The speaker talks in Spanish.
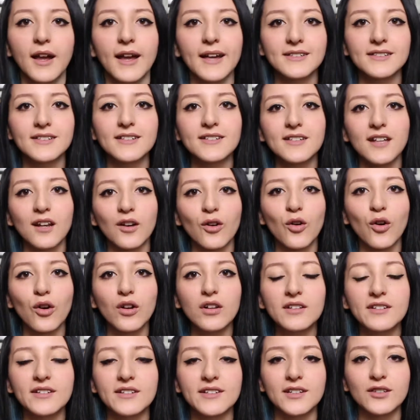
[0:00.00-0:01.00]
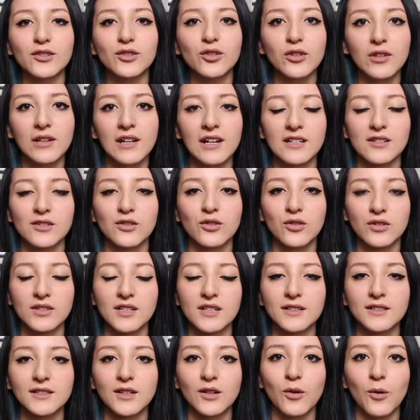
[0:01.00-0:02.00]
Este es el haul de todas las
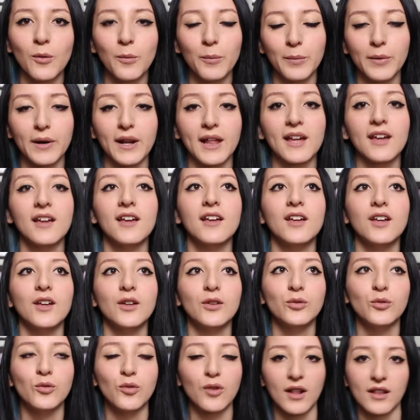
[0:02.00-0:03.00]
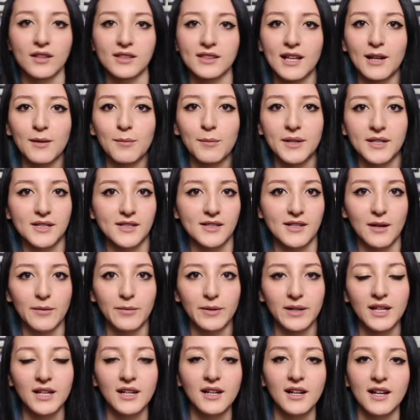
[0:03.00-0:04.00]
cosas que compré durante el mes de
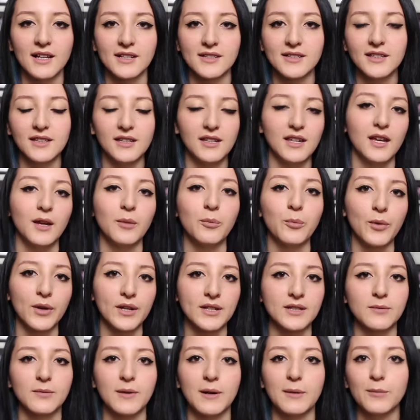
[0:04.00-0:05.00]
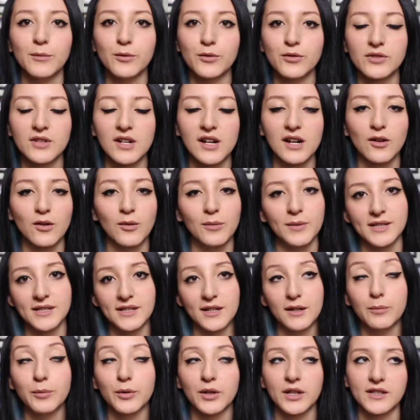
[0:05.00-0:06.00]
abril, así que pues vamos a
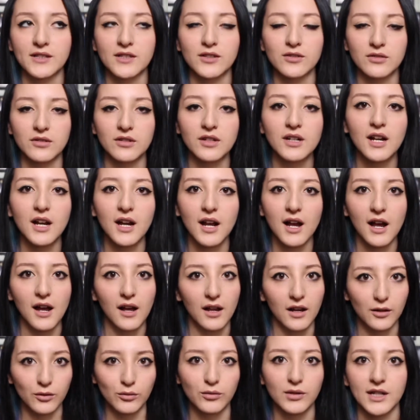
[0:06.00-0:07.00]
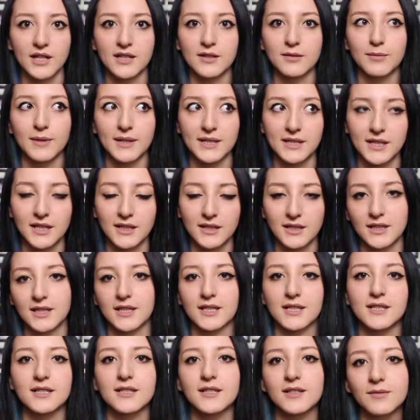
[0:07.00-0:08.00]
comenzar porque sí son algunas,
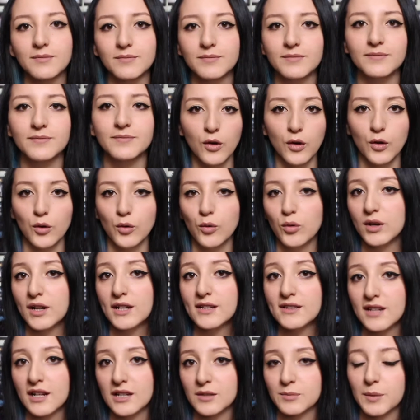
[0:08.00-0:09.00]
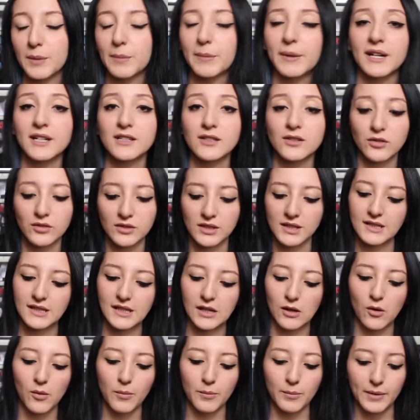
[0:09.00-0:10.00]
bastantitas. Una de las primeras cosas
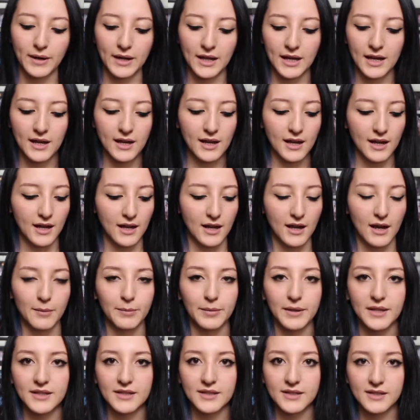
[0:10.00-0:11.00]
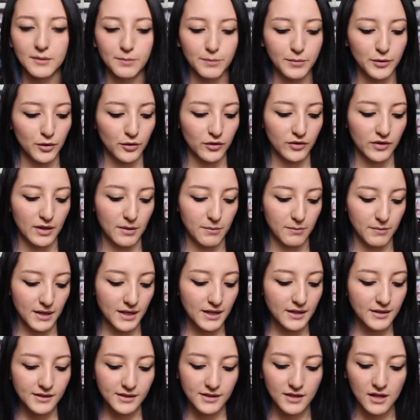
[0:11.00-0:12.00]
que compré eh, a principio de
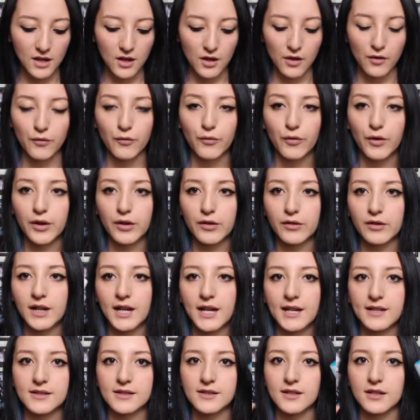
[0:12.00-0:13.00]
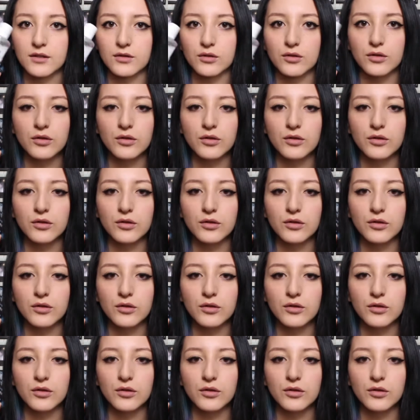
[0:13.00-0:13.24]
mes fueron estas